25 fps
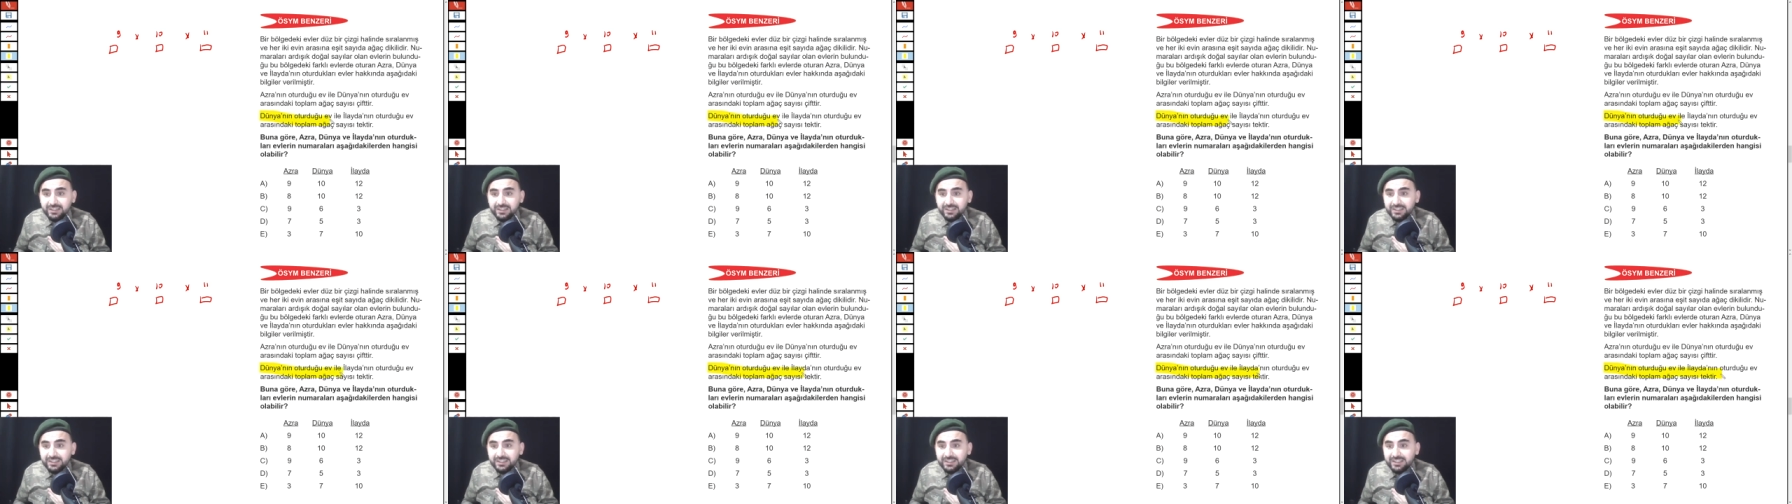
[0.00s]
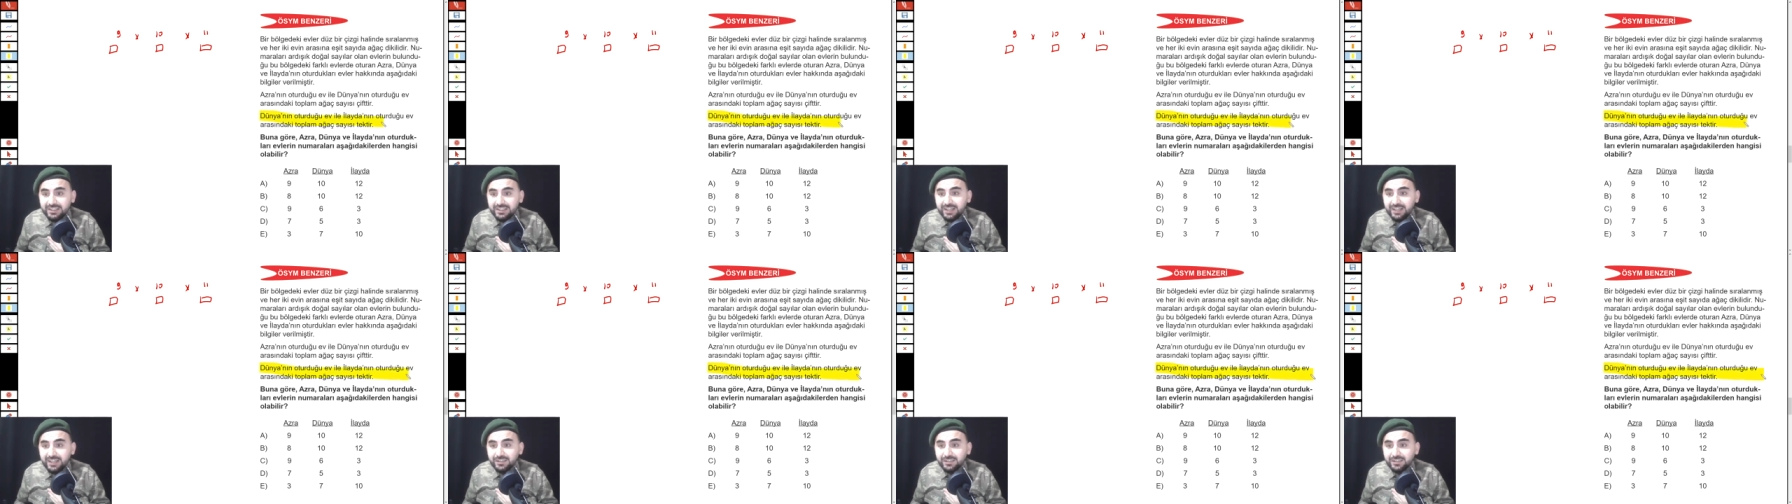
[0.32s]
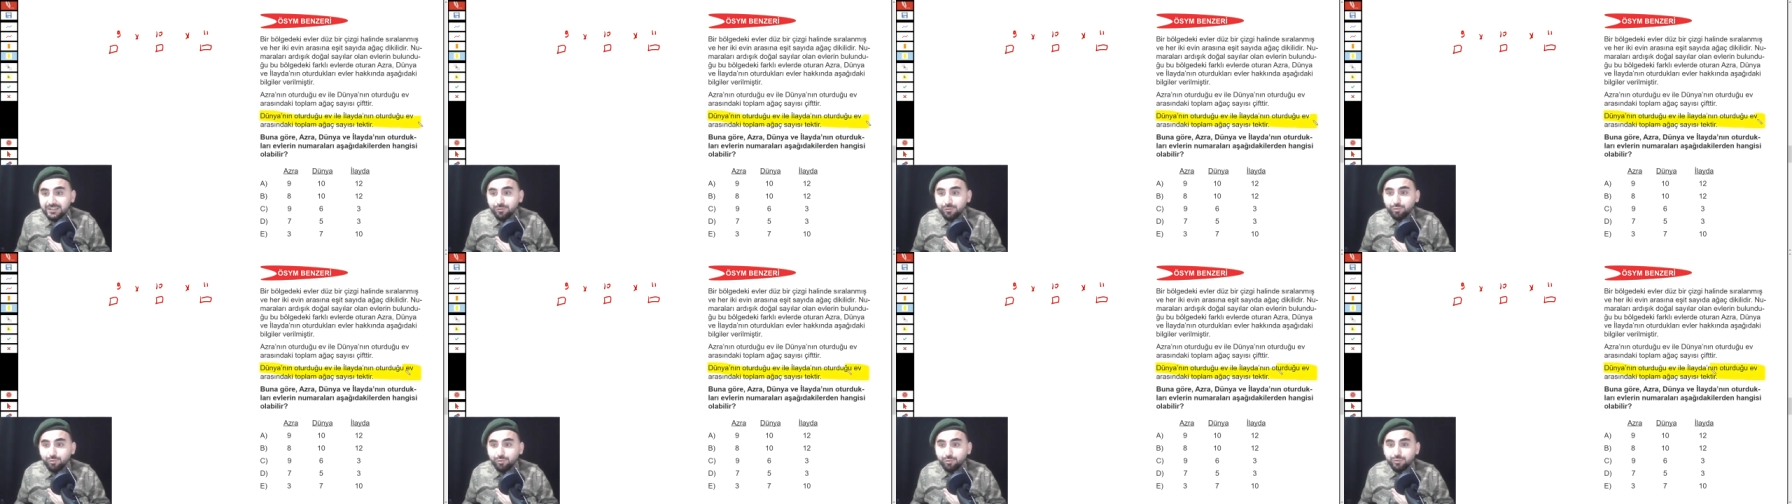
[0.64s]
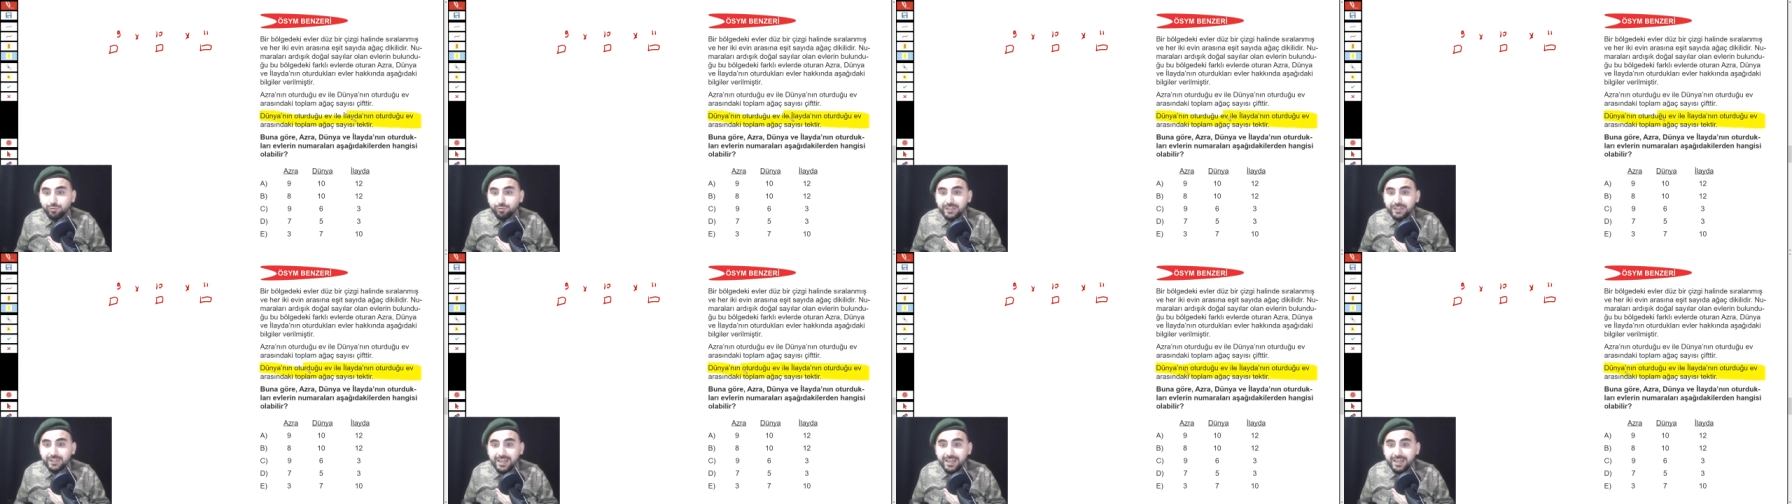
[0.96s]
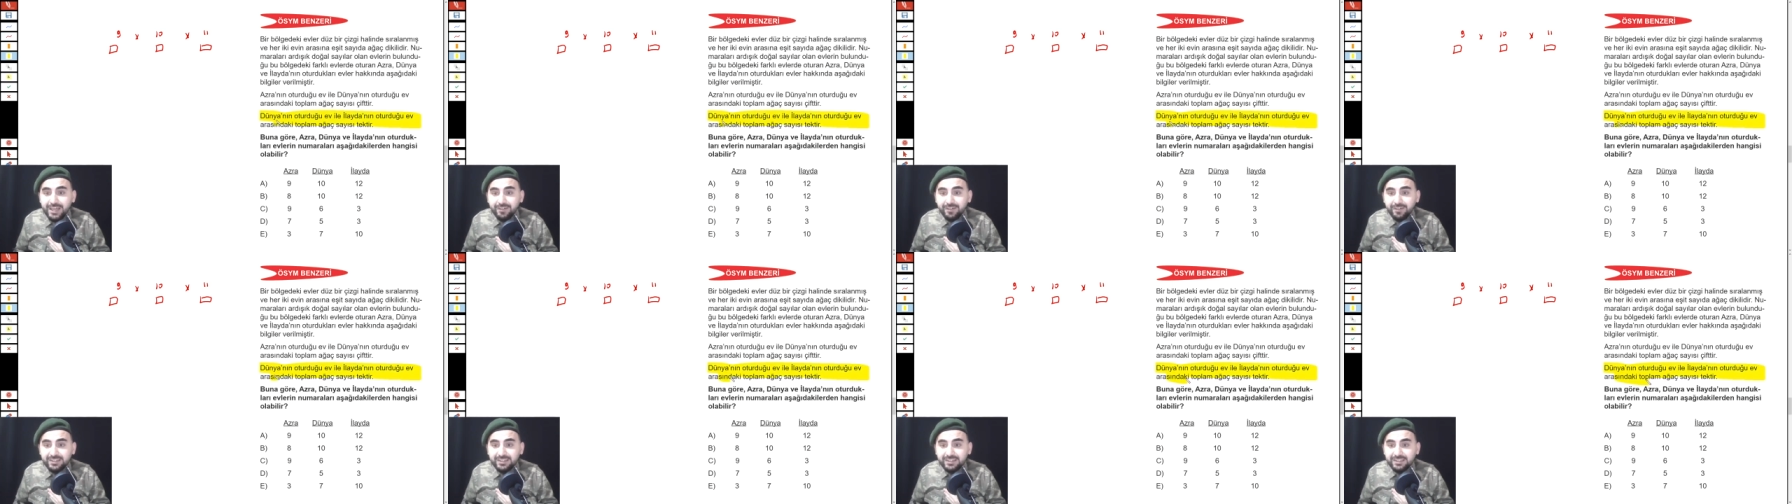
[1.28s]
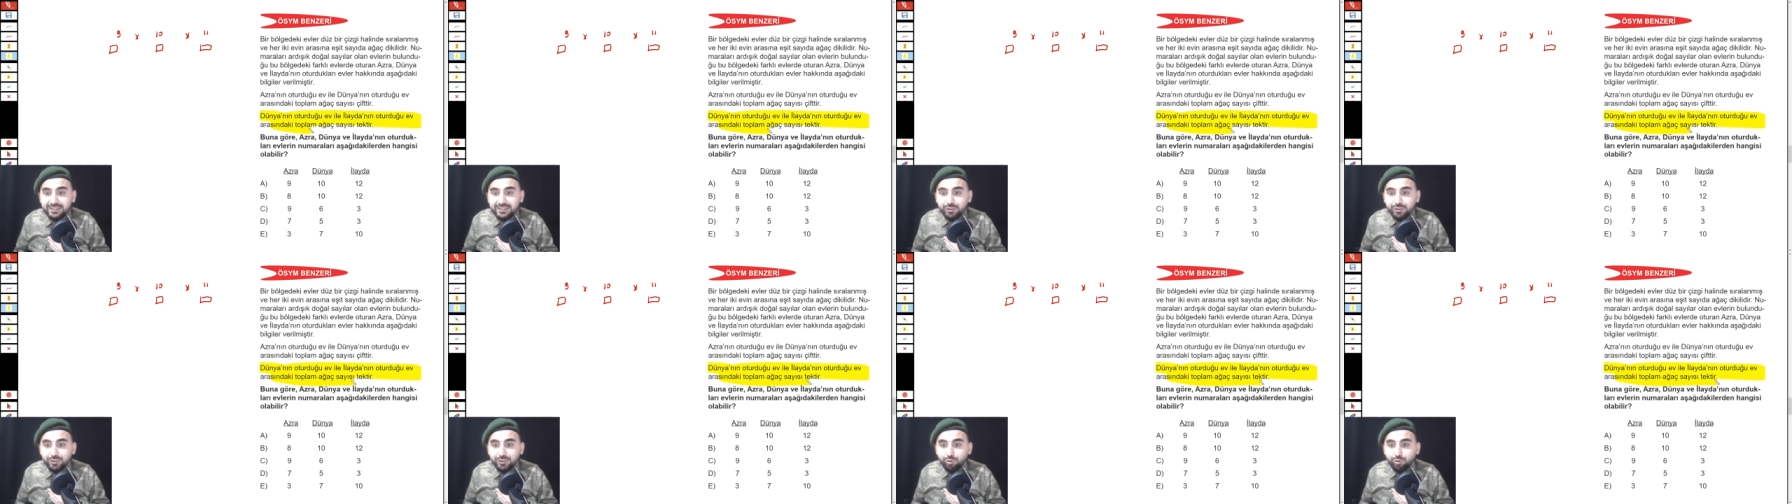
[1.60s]
İlayda'nın oturduğu ev
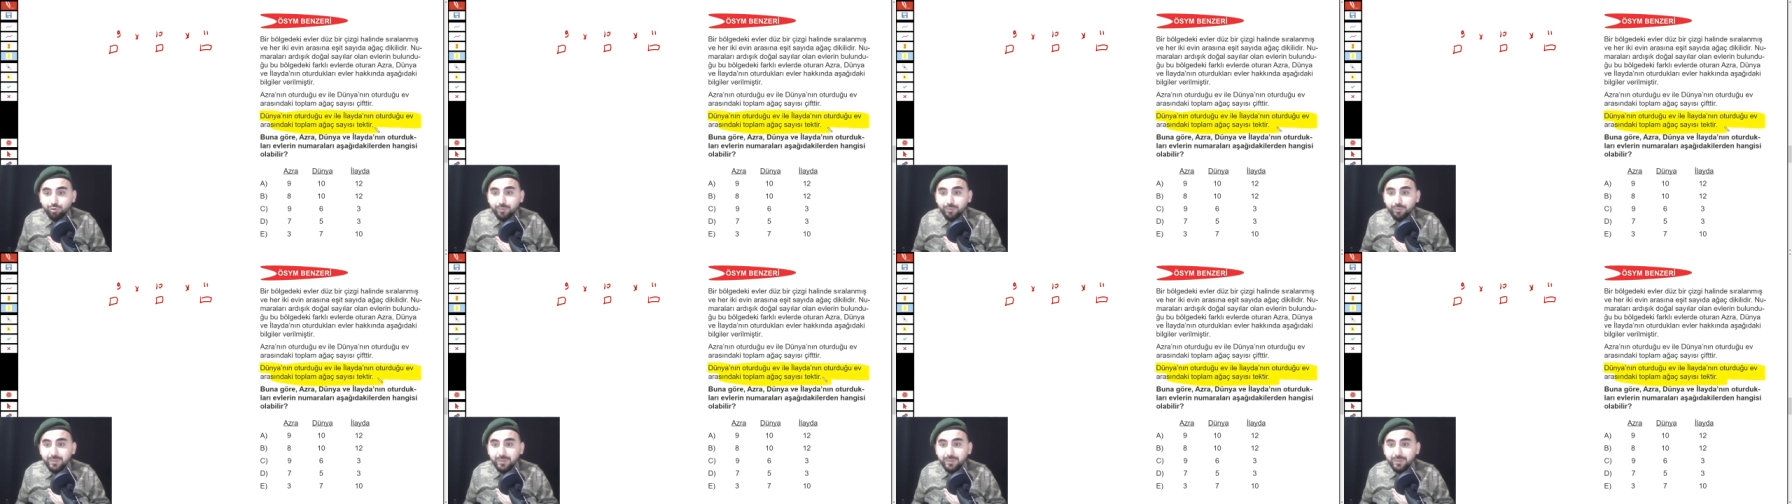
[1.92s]
arasındaki toplam